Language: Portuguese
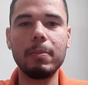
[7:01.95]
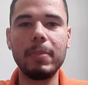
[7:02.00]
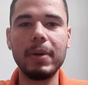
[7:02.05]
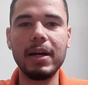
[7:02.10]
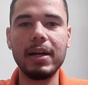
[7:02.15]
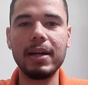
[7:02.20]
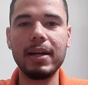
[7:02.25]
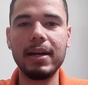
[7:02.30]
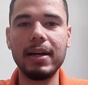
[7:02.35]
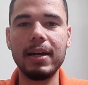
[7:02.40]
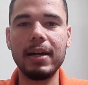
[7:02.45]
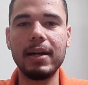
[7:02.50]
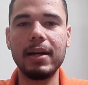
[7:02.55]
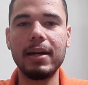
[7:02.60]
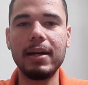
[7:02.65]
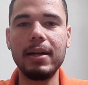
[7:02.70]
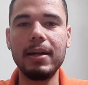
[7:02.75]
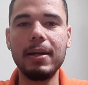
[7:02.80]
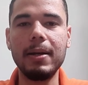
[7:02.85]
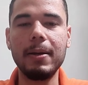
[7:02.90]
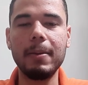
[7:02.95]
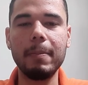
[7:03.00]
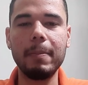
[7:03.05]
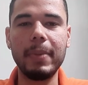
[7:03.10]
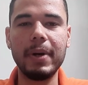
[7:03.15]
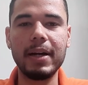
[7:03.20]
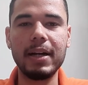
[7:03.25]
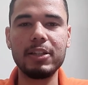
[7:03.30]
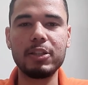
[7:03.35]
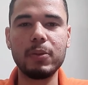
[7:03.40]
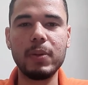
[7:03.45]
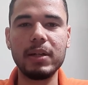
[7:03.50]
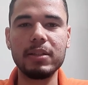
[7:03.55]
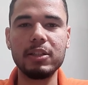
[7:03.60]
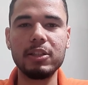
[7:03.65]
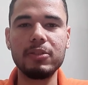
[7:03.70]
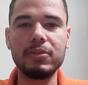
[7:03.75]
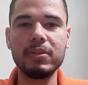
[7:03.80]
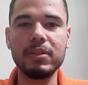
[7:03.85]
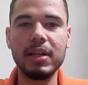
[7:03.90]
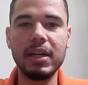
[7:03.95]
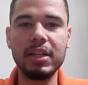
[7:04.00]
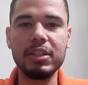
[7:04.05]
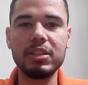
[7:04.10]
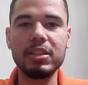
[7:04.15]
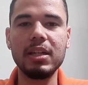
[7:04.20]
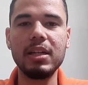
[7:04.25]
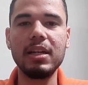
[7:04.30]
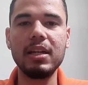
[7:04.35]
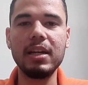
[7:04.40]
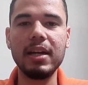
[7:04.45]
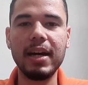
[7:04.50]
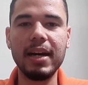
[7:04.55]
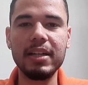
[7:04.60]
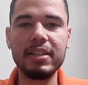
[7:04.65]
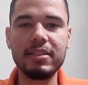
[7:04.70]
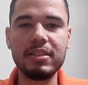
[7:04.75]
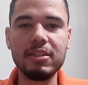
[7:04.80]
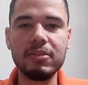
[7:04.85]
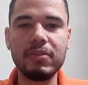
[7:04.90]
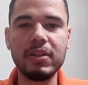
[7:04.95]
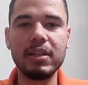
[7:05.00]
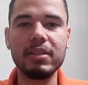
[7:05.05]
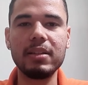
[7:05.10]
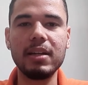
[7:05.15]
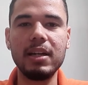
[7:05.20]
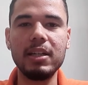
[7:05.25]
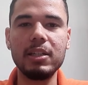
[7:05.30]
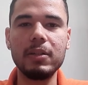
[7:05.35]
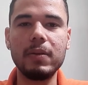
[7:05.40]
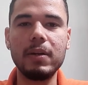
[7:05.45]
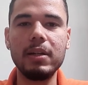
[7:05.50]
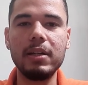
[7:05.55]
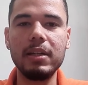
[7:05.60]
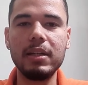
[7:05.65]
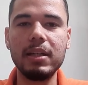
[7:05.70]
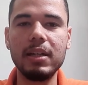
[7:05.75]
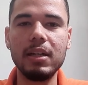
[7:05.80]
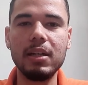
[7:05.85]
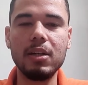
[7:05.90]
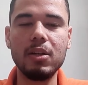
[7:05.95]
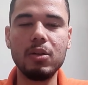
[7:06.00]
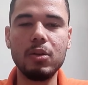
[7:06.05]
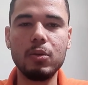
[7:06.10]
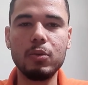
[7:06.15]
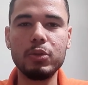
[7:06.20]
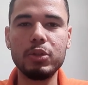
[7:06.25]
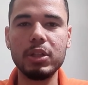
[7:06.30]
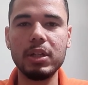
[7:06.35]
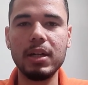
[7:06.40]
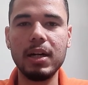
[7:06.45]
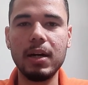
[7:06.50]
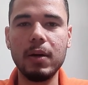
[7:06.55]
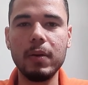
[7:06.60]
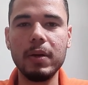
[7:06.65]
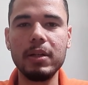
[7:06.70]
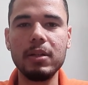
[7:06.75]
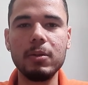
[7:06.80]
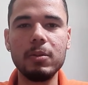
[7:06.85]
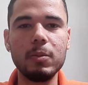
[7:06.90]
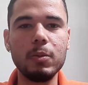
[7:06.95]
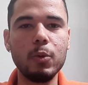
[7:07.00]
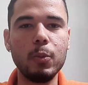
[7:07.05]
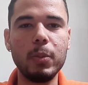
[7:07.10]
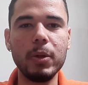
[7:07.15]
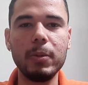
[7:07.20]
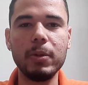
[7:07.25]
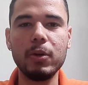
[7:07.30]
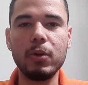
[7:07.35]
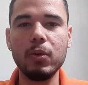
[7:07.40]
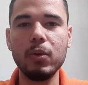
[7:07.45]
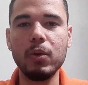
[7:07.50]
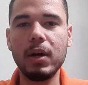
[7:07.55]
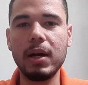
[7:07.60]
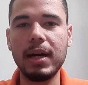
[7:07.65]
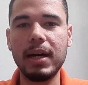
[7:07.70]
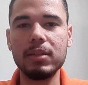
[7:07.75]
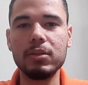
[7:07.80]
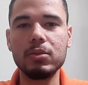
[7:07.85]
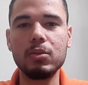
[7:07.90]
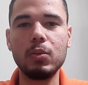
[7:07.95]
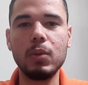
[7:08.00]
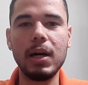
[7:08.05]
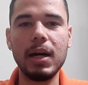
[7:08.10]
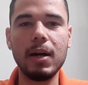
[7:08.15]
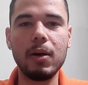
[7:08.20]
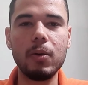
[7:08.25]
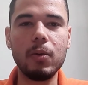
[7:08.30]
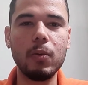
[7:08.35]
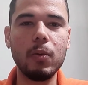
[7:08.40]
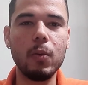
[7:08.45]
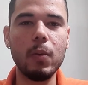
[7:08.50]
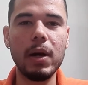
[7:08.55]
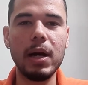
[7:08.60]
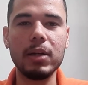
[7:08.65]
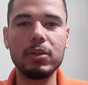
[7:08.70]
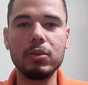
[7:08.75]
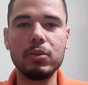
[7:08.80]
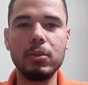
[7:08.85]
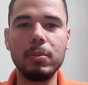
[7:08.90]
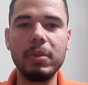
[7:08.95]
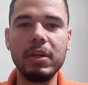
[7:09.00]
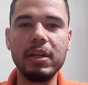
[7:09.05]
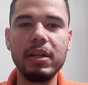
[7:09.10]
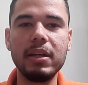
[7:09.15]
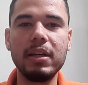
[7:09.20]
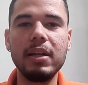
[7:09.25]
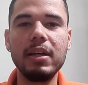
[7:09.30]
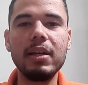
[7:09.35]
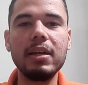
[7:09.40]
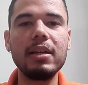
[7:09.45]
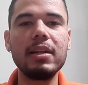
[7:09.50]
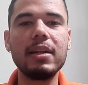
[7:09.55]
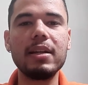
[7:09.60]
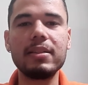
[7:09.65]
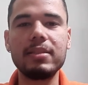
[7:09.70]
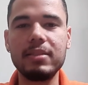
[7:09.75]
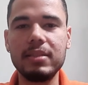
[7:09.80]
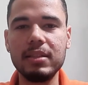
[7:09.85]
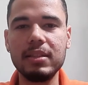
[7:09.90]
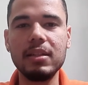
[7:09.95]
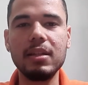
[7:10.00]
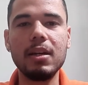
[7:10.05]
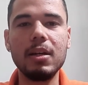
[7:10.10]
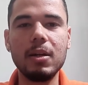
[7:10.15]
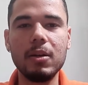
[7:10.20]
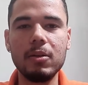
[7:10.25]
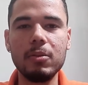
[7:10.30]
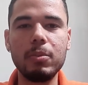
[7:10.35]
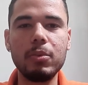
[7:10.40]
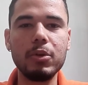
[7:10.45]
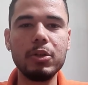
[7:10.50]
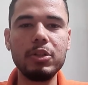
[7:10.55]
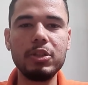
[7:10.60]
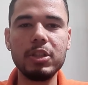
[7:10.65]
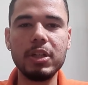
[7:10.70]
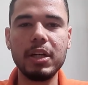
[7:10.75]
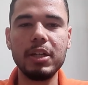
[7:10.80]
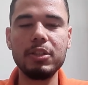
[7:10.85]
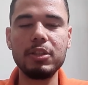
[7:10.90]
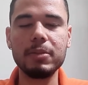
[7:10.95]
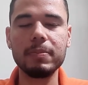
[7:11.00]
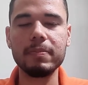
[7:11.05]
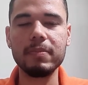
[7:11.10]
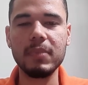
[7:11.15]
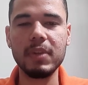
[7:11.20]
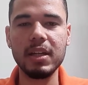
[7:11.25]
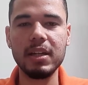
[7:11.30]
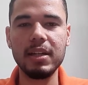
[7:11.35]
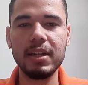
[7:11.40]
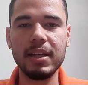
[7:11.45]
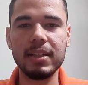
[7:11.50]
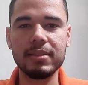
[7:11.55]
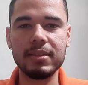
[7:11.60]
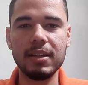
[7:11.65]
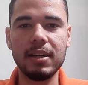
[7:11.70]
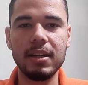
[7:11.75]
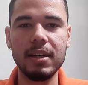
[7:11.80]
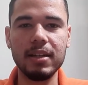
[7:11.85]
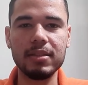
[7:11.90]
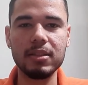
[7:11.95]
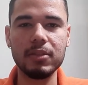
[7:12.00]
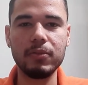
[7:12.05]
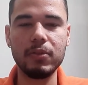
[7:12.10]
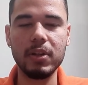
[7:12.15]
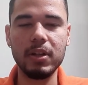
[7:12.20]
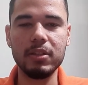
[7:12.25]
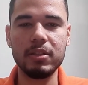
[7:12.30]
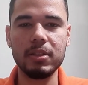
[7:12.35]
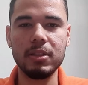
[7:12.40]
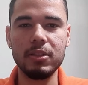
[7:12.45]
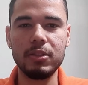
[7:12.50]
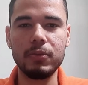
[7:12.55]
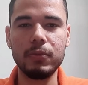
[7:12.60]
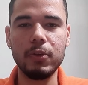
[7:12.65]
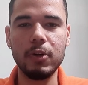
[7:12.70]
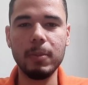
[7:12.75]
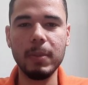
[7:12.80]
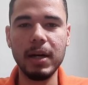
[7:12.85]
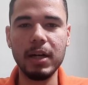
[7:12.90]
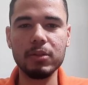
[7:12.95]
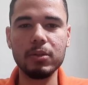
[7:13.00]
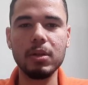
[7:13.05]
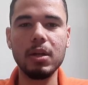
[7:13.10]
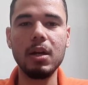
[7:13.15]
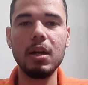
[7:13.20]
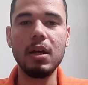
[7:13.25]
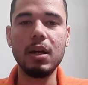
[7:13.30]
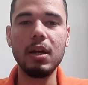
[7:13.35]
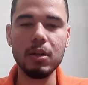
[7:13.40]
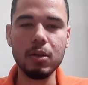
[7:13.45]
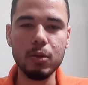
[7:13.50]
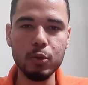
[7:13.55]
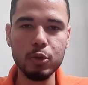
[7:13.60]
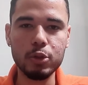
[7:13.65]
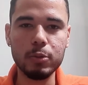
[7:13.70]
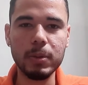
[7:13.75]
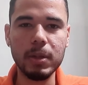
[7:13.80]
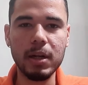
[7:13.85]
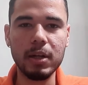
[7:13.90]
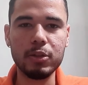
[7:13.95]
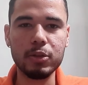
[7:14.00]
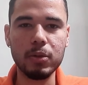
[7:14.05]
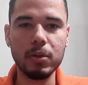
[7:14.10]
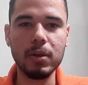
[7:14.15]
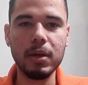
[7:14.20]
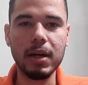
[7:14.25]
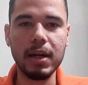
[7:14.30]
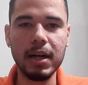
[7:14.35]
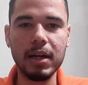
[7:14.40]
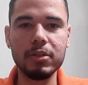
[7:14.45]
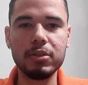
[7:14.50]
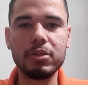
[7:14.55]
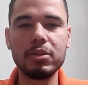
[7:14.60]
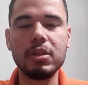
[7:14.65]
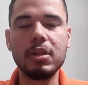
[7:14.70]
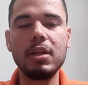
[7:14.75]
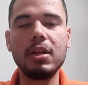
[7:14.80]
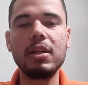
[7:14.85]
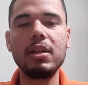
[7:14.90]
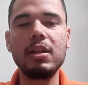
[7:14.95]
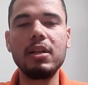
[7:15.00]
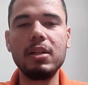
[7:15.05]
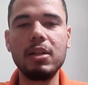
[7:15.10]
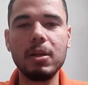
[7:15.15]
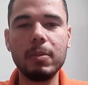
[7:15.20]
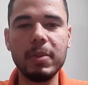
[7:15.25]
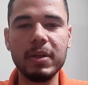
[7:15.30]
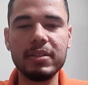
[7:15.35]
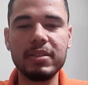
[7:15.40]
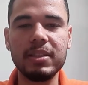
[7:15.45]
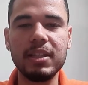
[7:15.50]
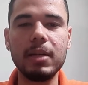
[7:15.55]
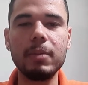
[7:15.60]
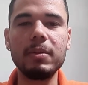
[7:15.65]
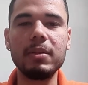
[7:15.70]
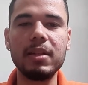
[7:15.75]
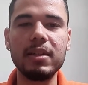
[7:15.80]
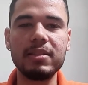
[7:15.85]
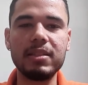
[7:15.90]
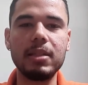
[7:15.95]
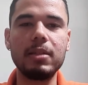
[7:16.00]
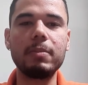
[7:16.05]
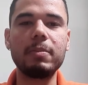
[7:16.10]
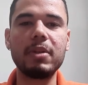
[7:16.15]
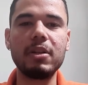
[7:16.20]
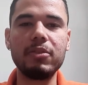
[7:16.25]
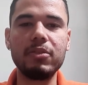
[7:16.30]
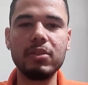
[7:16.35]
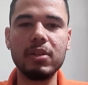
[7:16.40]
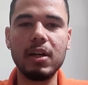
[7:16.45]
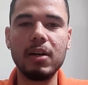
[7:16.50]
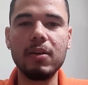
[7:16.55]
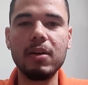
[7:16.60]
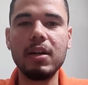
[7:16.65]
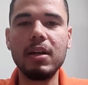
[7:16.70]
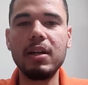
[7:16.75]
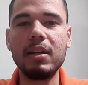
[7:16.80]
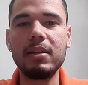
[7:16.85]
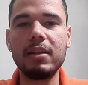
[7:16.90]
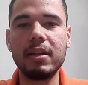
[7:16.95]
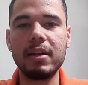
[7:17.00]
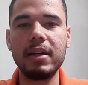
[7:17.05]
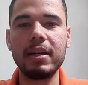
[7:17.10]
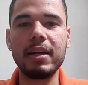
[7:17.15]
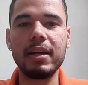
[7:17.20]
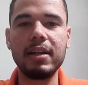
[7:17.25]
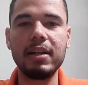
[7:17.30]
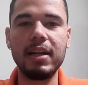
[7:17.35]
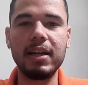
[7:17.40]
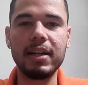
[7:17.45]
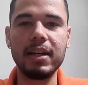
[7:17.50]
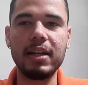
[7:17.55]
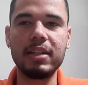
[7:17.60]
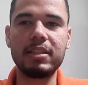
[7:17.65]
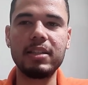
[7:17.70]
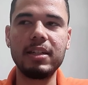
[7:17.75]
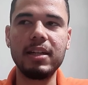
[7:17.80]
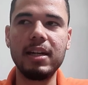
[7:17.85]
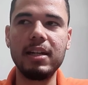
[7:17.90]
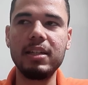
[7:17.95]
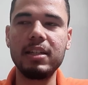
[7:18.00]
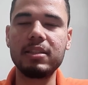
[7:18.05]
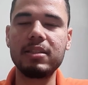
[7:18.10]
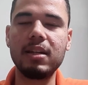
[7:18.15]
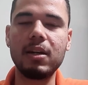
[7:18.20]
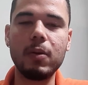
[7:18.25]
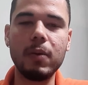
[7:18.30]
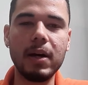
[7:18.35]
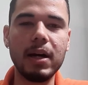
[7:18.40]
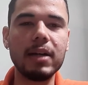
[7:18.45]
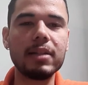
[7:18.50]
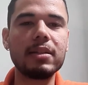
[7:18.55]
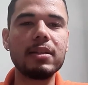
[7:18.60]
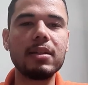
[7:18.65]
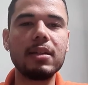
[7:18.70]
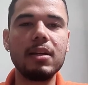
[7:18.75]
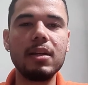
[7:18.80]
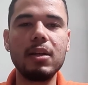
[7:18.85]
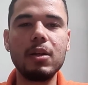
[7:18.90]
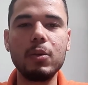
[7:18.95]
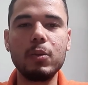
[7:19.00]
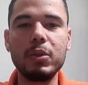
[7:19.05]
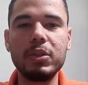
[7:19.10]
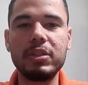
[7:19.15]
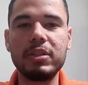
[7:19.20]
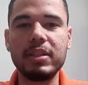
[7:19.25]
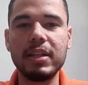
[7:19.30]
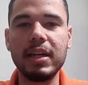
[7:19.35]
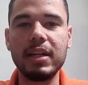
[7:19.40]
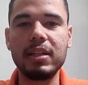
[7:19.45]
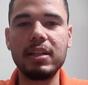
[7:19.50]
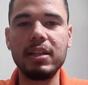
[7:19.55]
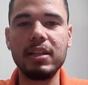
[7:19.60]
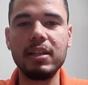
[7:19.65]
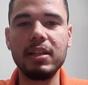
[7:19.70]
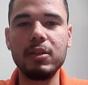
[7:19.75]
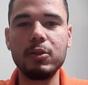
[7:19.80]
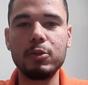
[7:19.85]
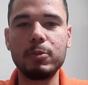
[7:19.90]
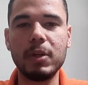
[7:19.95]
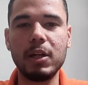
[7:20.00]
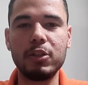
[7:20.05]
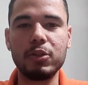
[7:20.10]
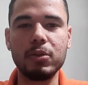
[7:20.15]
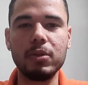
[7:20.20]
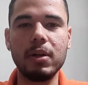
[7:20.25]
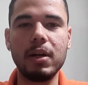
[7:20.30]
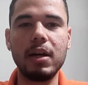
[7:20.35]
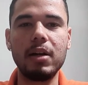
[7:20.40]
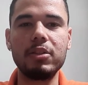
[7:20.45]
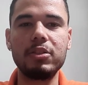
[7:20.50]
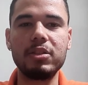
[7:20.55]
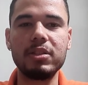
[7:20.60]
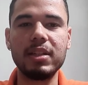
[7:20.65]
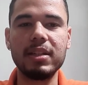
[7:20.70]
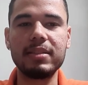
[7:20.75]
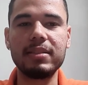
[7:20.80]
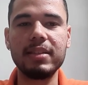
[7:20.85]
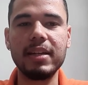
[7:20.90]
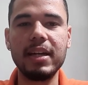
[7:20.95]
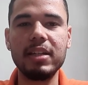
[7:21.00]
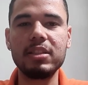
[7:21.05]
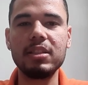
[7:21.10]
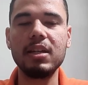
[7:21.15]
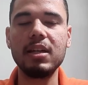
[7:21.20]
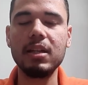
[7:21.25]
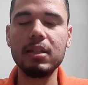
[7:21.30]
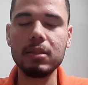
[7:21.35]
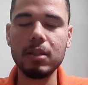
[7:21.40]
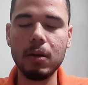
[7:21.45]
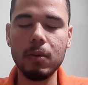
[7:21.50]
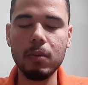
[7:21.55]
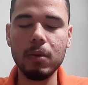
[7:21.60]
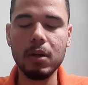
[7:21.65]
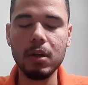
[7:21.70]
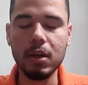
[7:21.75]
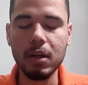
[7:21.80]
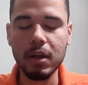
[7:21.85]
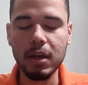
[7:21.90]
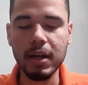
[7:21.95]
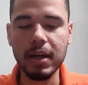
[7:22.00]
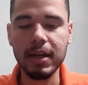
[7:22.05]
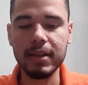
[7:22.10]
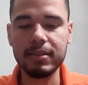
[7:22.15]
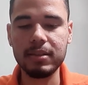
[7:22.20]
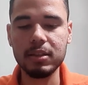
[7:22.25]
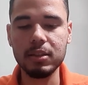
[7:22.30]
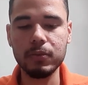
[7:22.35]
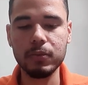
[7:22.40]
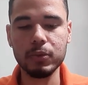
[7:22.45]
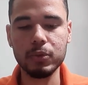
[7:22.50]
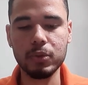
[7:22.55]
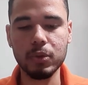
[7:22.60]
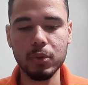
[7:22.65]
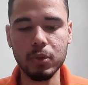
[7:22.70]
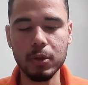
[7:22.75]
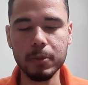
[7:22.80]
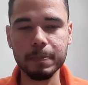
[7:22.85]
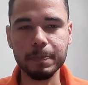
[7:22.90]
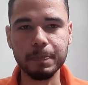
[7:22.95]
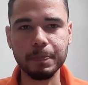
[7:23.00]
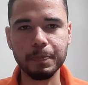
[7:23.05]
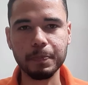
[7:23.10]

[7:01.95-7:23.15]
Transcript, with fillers: para, para as quartas de finais aí se enfrentariam ali, num geral, é, o primeiro colocado do A com o quarto do B e assim por diante. Teria essa, essa, esse formato. Os melhores colocados iriam para a semi e da semi para a final, tendo aquela, aquelas regalias da quarta os, que os melhores colocados tinham a sede. Então, é assim que funcionou